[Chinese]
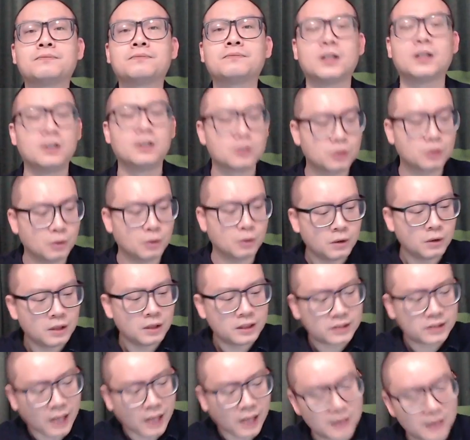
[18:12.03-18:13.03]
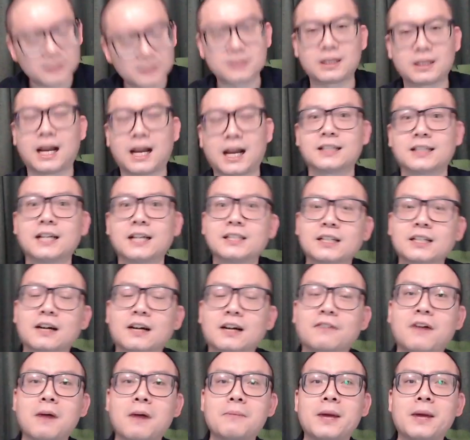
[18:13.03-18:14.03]
所以 Tesla 在这个
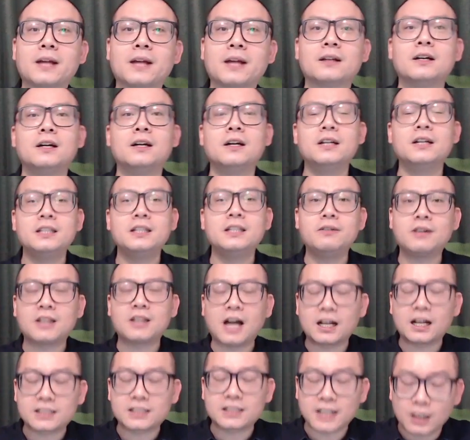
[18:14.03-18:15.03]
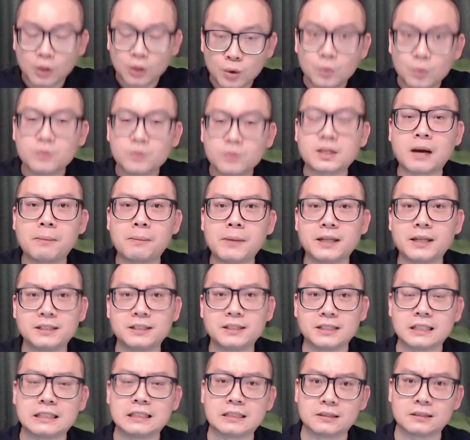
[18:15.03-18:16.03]
方面，因为它在路上面
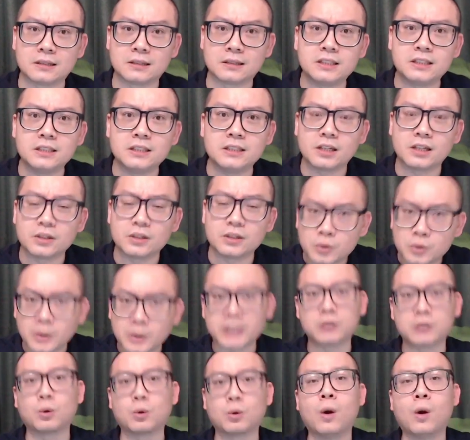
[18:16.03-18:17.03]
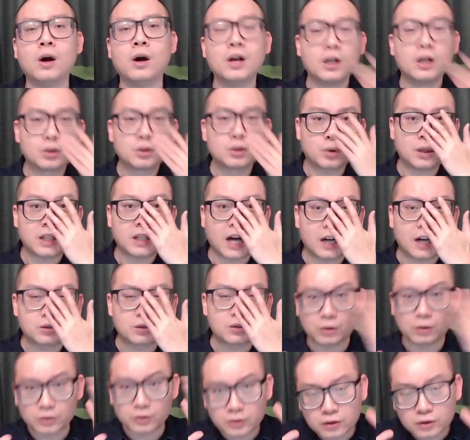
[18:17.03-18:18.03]
行驶的汽车最多，所以它
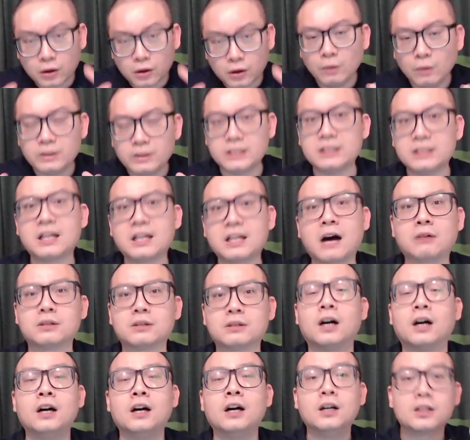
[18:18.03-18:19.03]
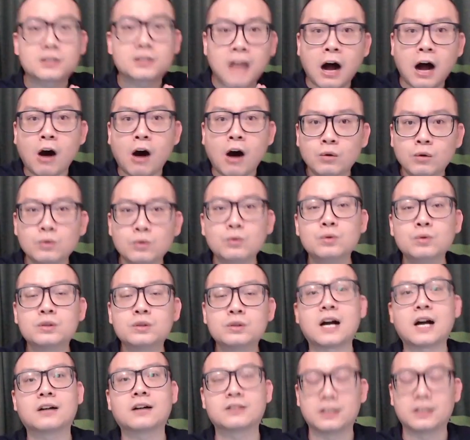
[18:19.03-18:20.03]
所收集到的道路
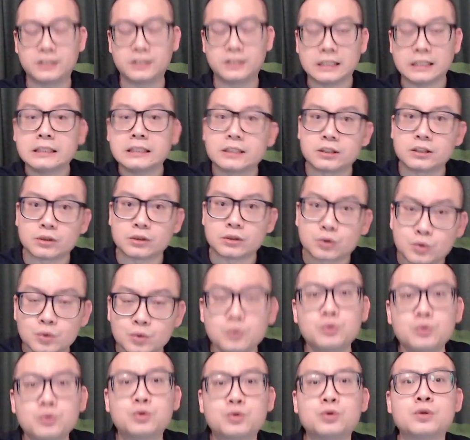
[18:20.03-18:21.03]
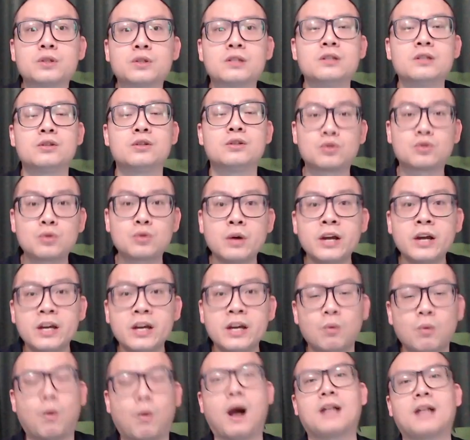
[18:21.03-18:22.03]
上的行驶数据是
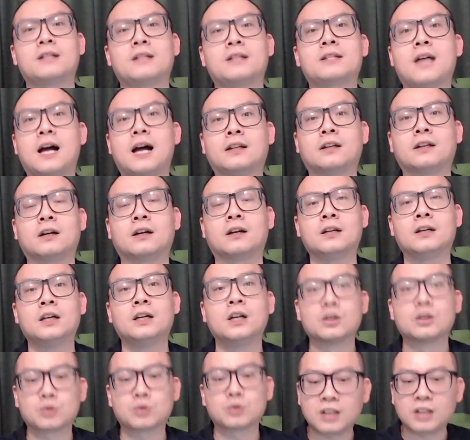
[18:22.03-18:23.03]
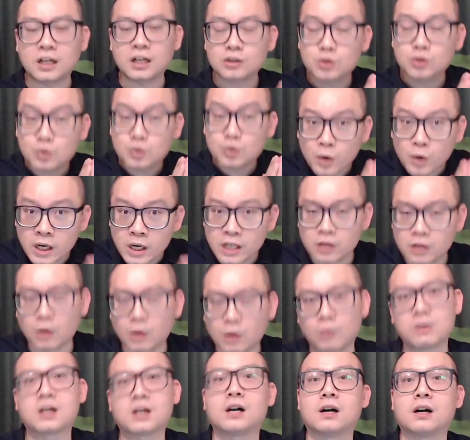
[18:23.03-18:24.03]
最完善的，所以它最
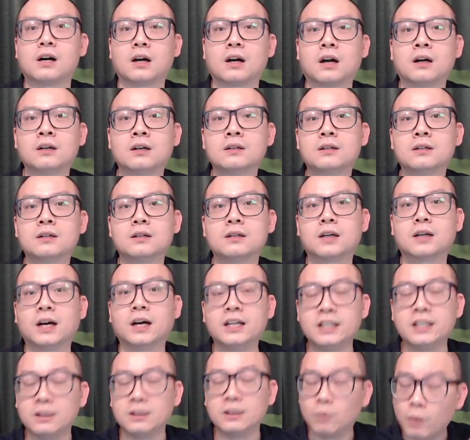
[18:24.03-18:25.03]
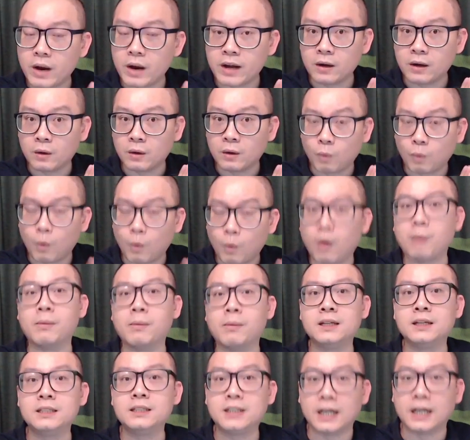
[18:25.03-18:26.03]
有可能可以为我
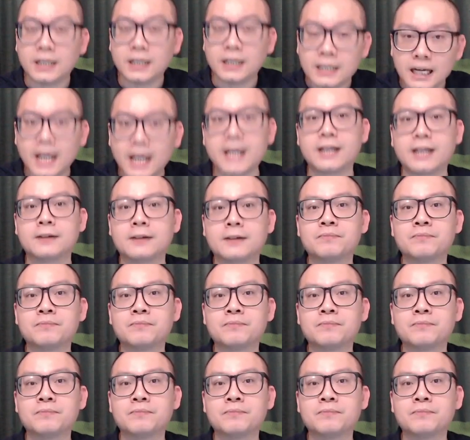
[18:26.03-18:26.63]
们人类